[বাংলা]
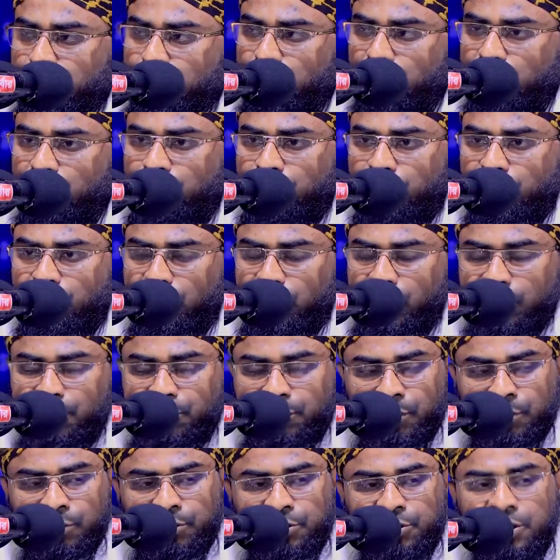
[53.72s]
জন্ম
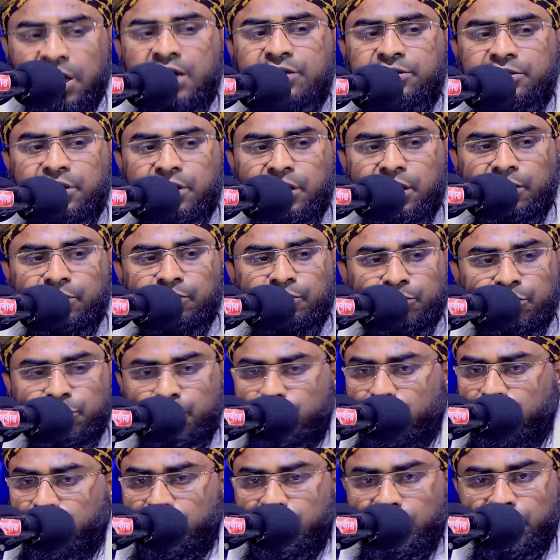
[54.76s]
হয়েছেন শাহজালাল
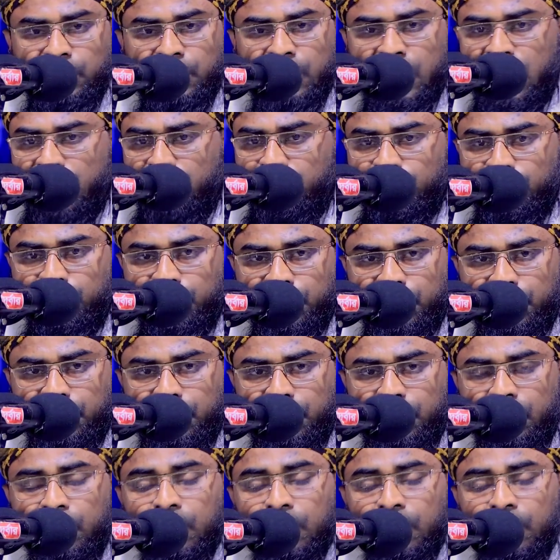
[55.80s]
মুজরদিয়ামনি